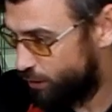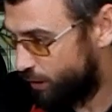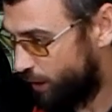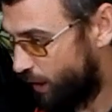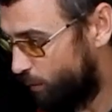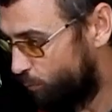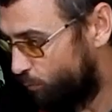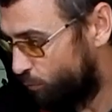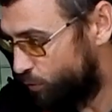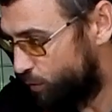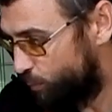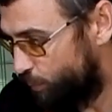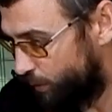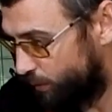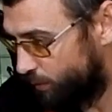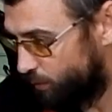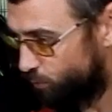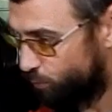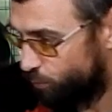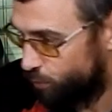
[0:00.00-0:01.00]
же я ему из
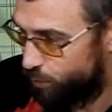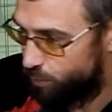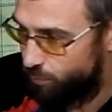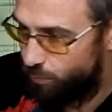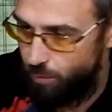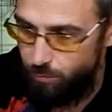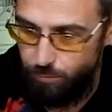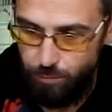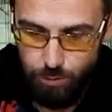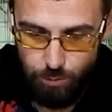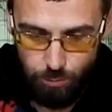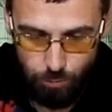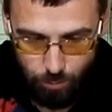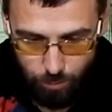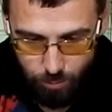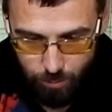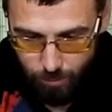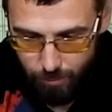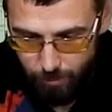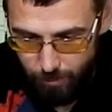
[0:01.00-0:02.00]
предыдущего видео
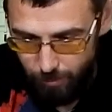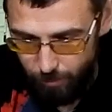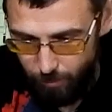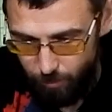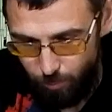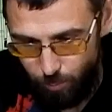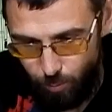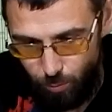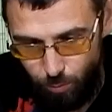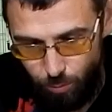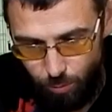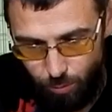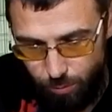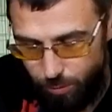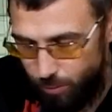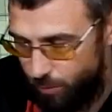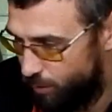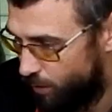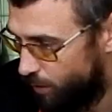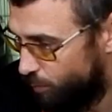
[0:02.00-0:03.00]
про
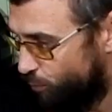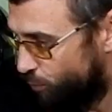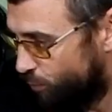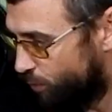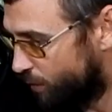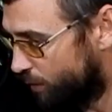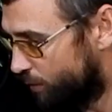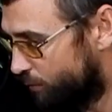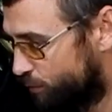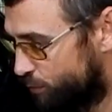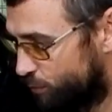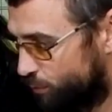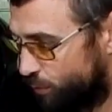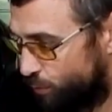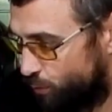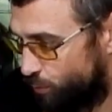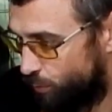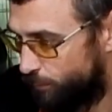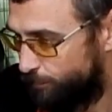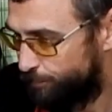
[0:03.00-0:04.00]
дистрибьюторы и всю
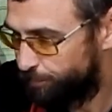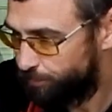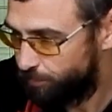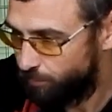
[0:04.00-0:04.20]
эту